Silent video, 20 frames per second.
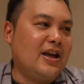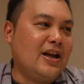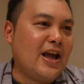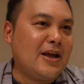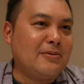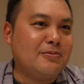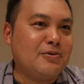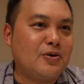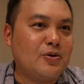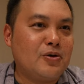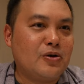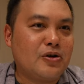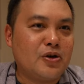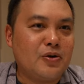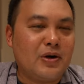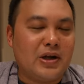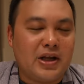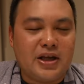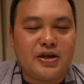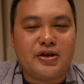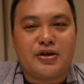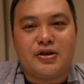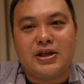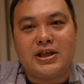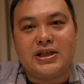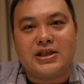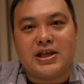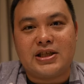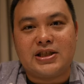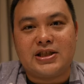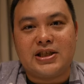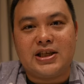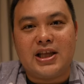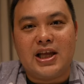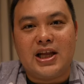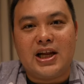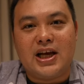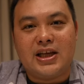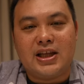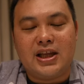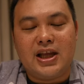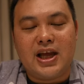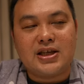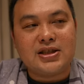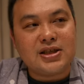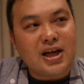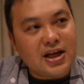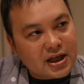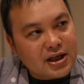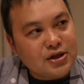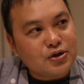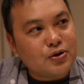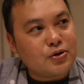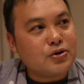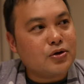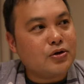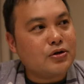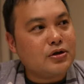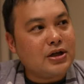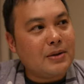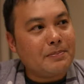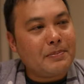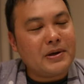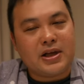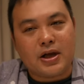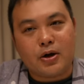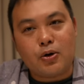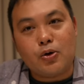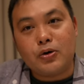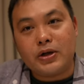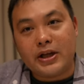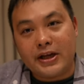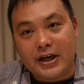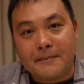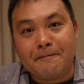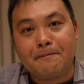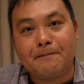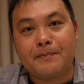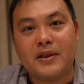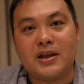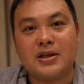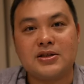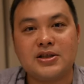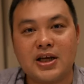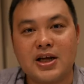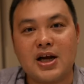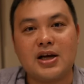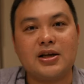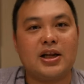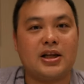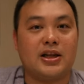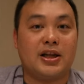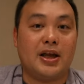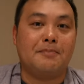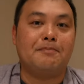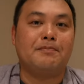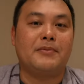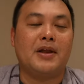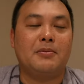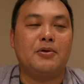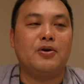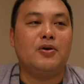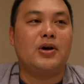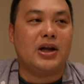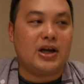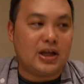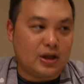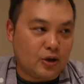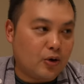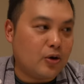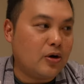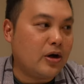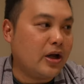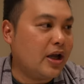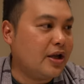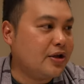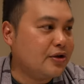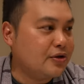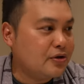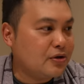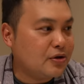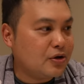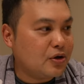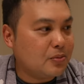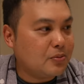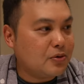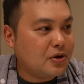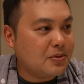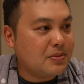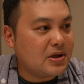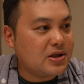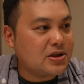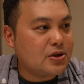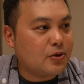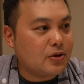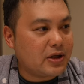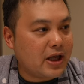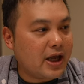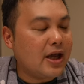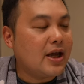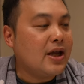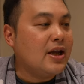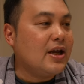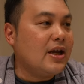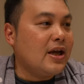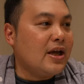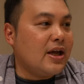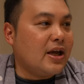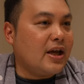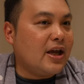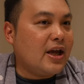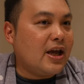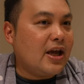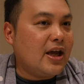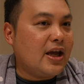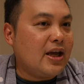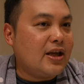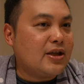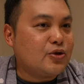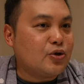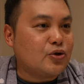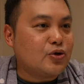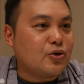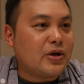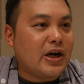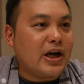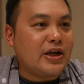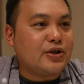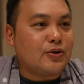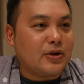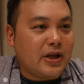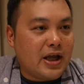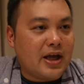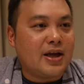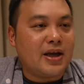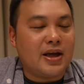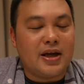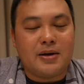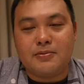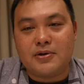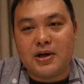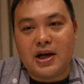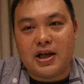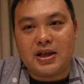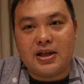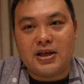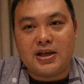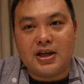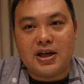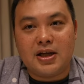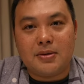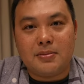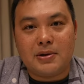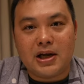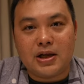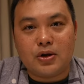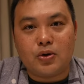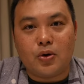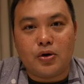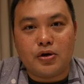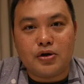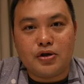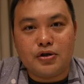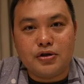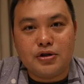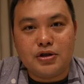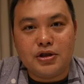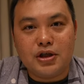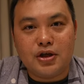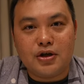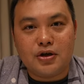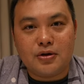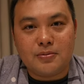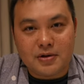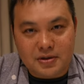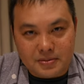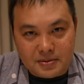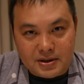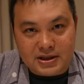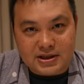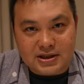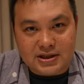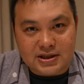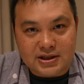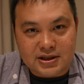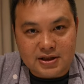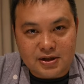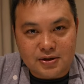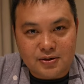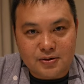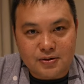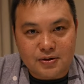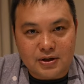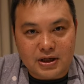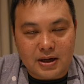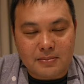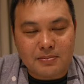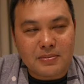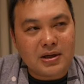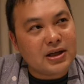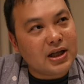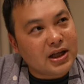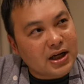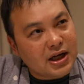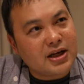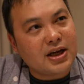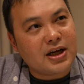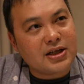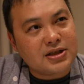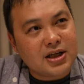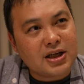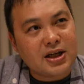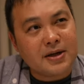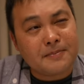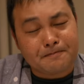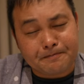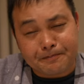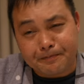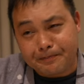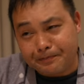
ライブ後今日はねゆっくりさせていただいて、明日はね朝食やっぱりねここでねせっかくなんで食べようかなというふうに思いますので、朝食会にはね向かっていければなというふうに思います。ということで、ただね明日ね